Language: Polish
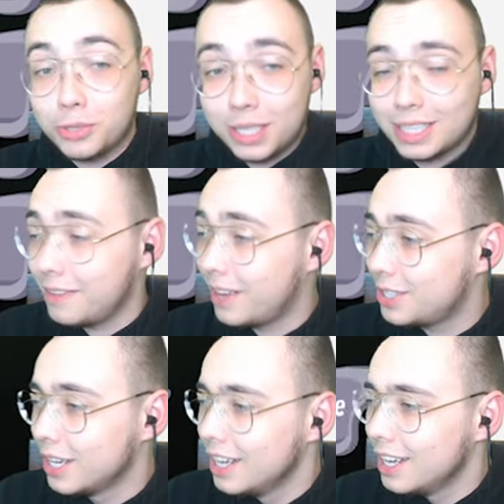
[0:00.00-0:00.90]
przedstawiać?
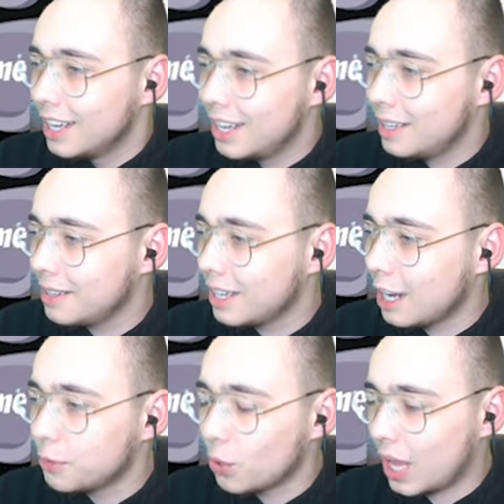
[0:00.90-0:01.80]
E,
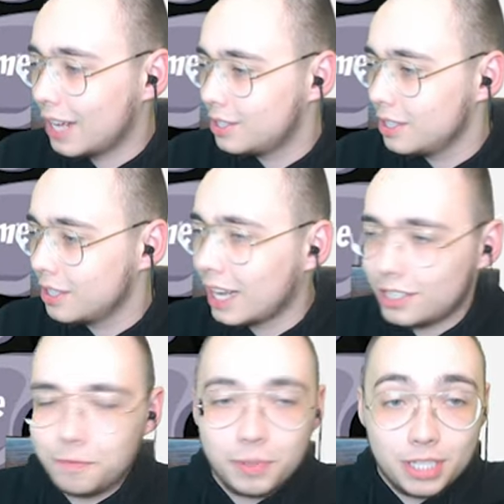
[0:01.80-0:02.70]
grał w to każdy,
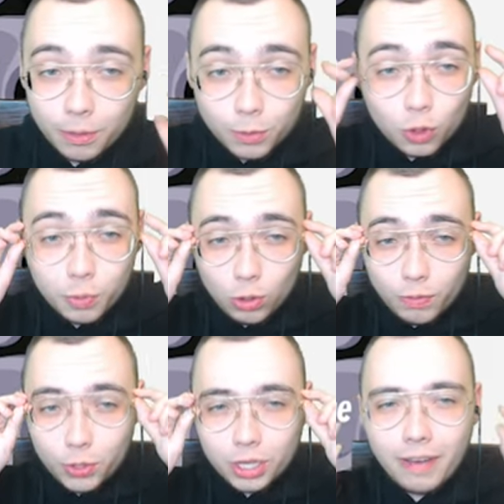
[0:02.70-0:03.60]
każdy pisywał Scooby-Doo,
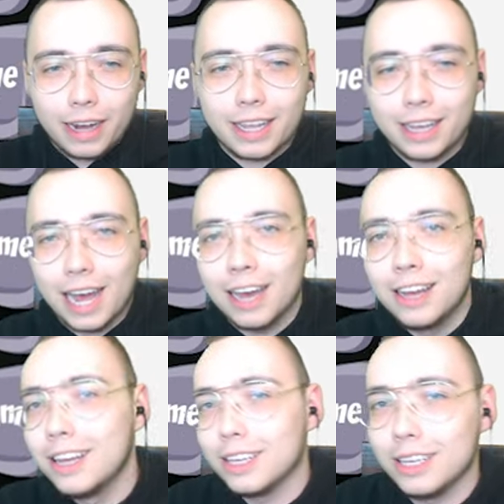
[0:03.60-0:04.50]
wyszukiwarkę, gra
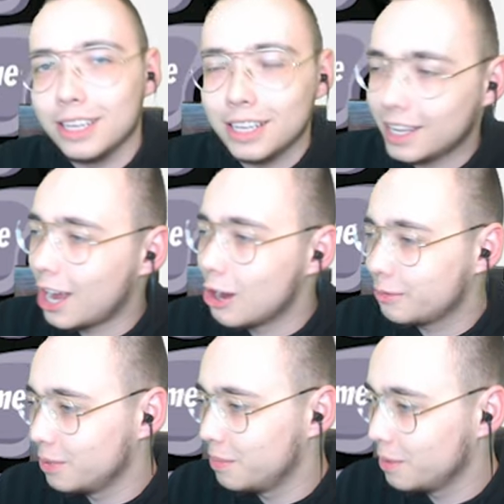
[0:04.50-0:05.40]
i, i grał w
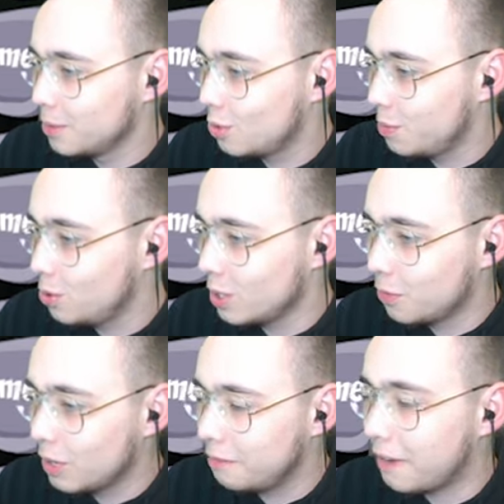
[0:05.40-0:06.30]
to, bo, bo Scooby-Doo jest
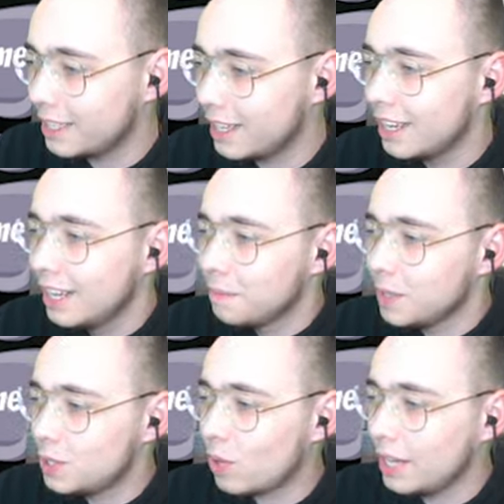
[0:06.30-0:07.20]
w ogóle fajne.
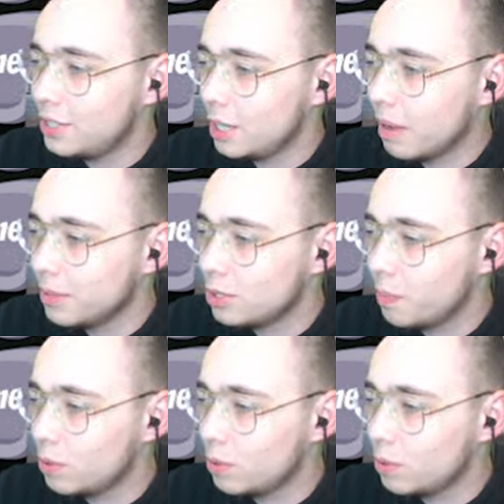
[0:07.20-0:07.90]
I słuchajcie, i mamy sobie